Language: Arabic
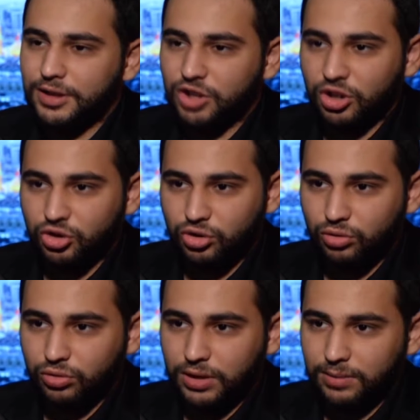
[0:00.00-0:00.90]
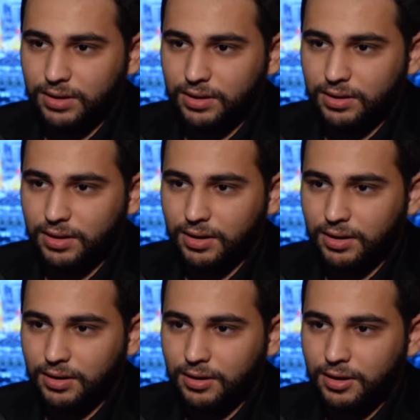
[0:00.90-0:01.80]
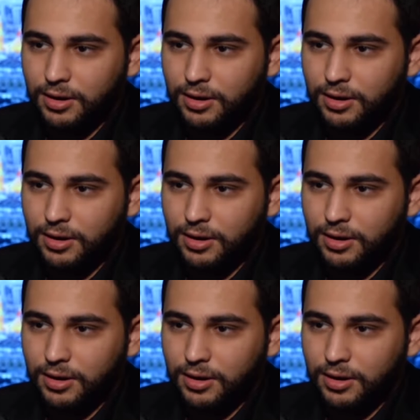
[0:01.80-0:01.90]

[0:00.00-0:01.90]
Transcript: يشجعوني آه،